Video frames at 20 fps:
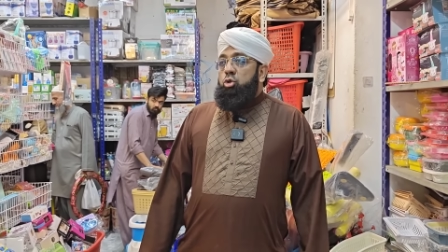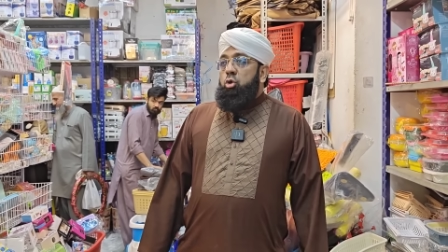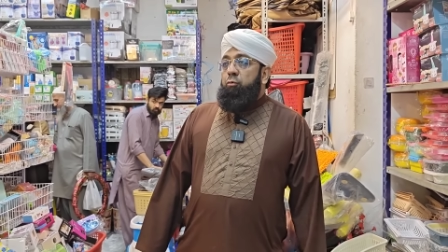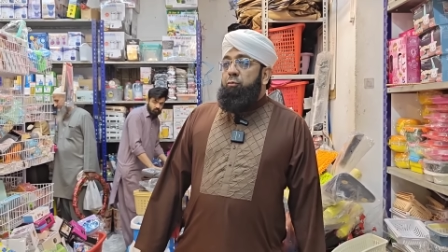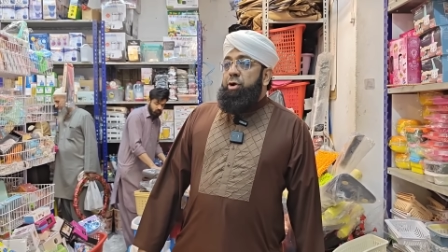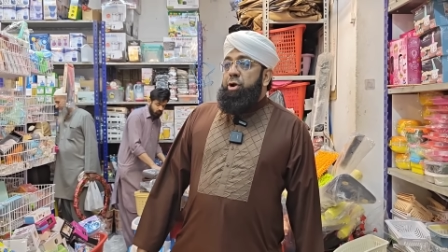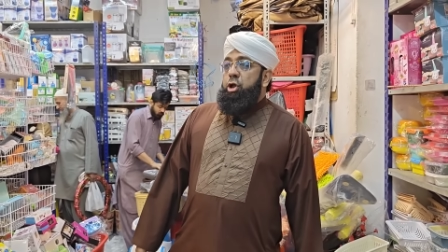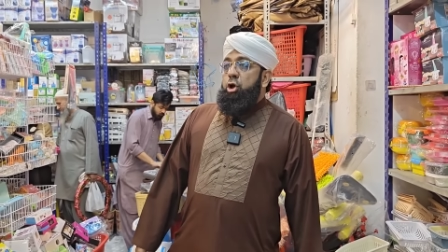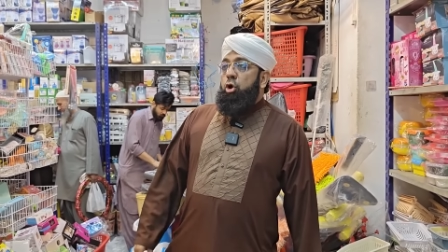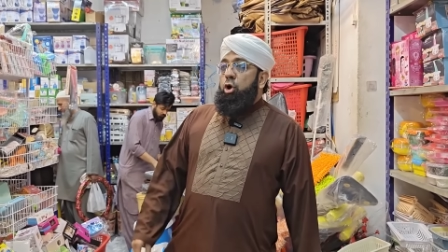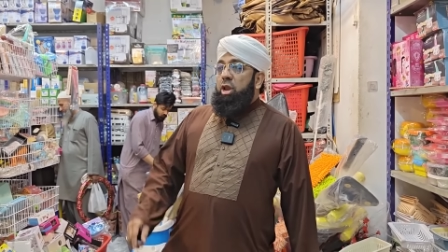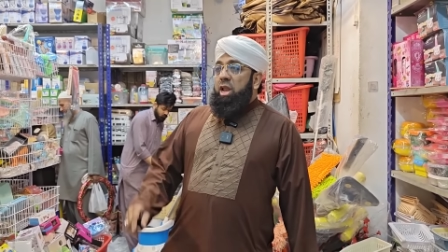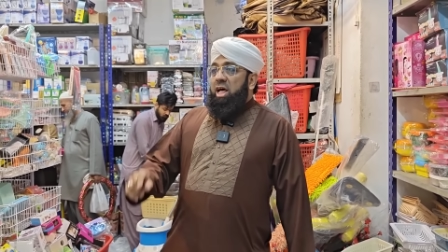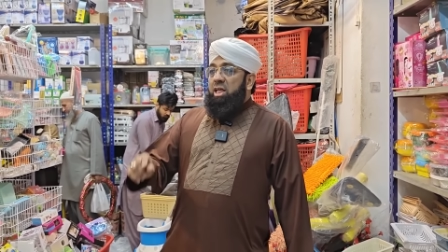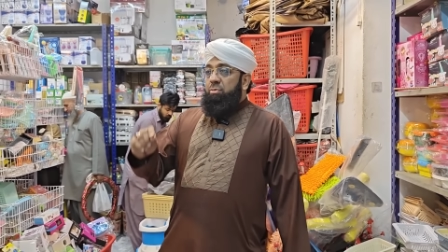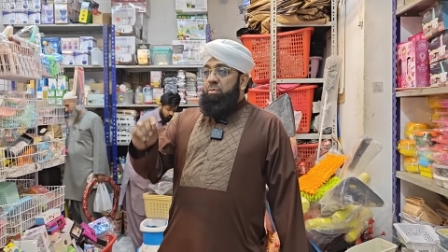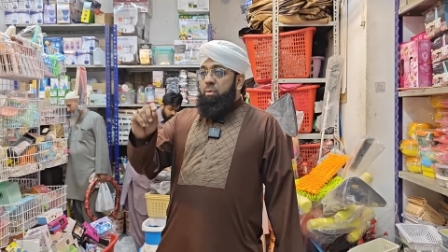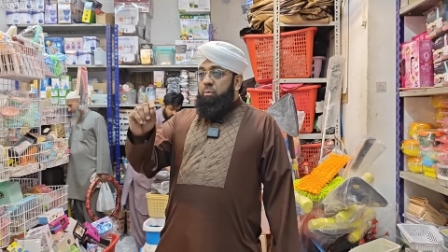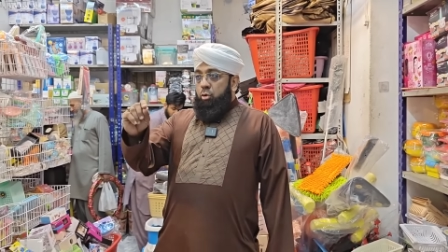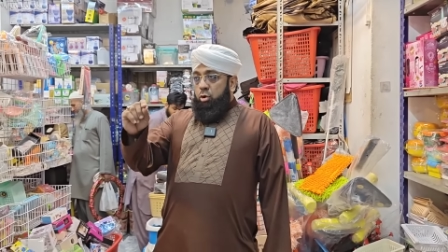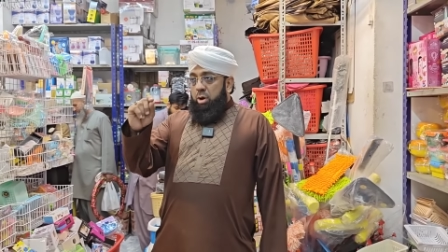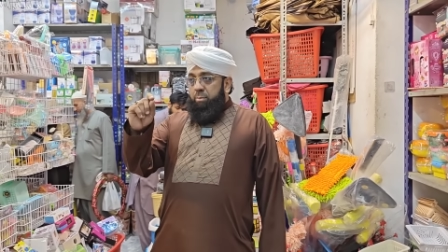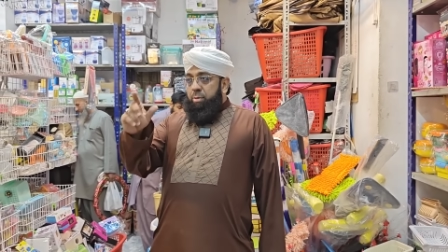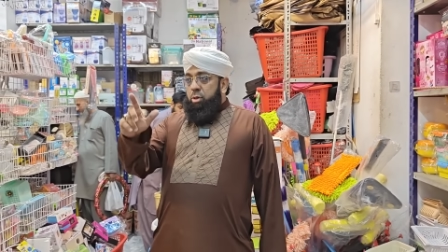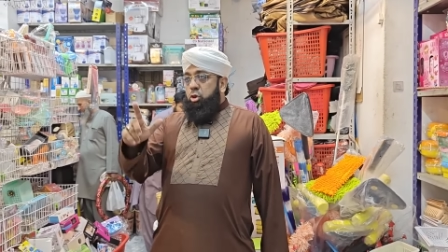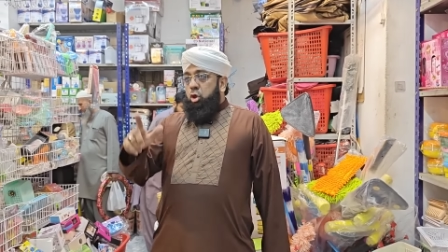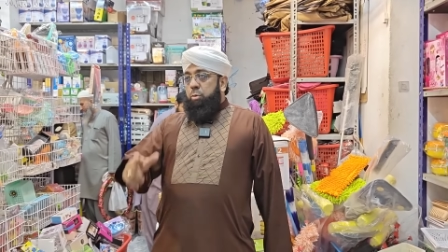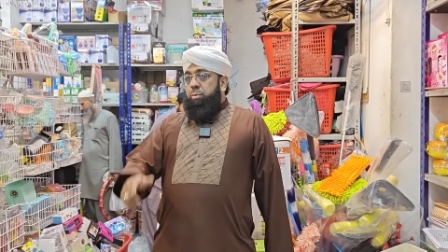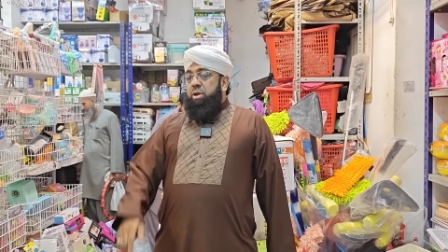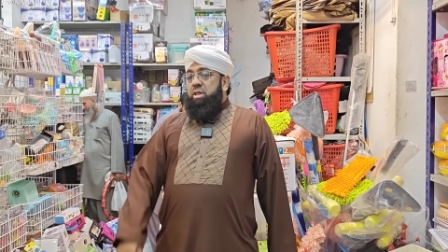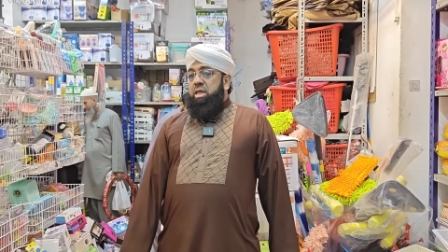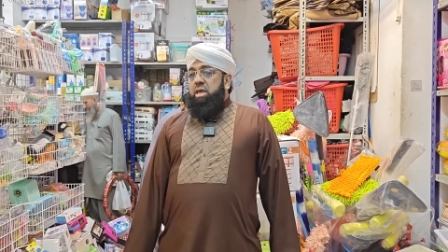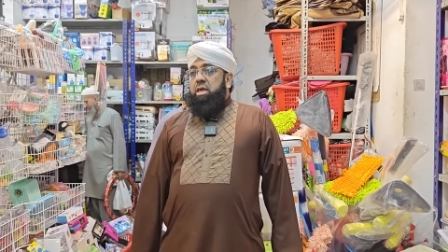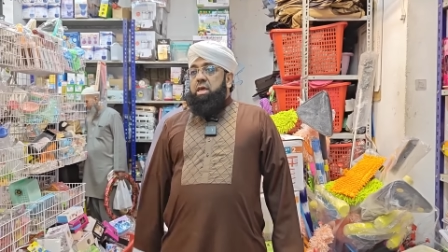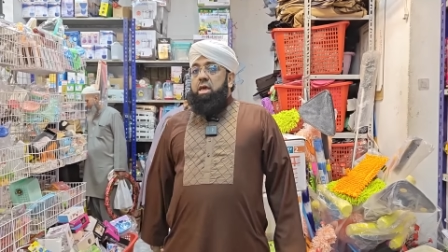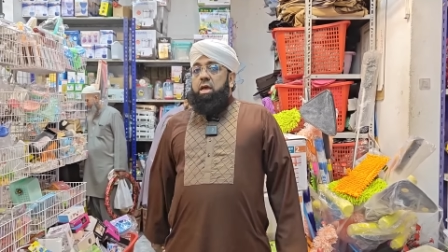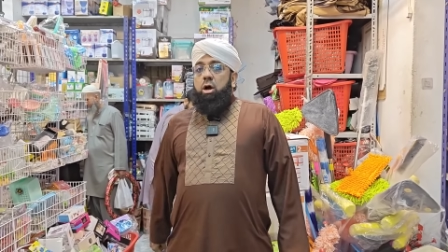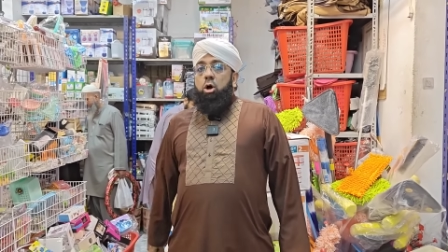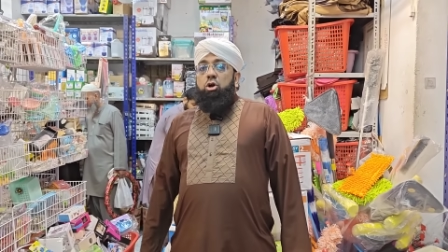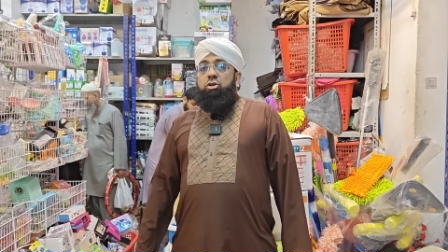तो वीडियो को लाजमी मुकम्मल तौर पर
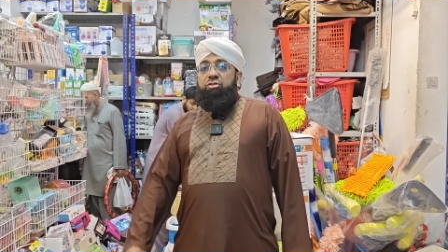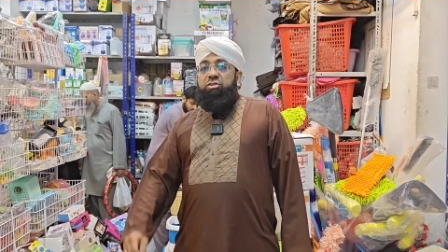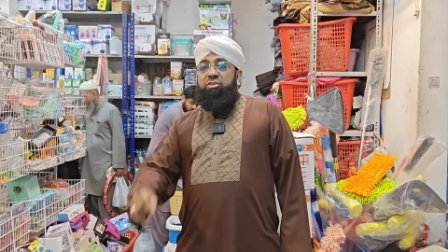देखिएगा और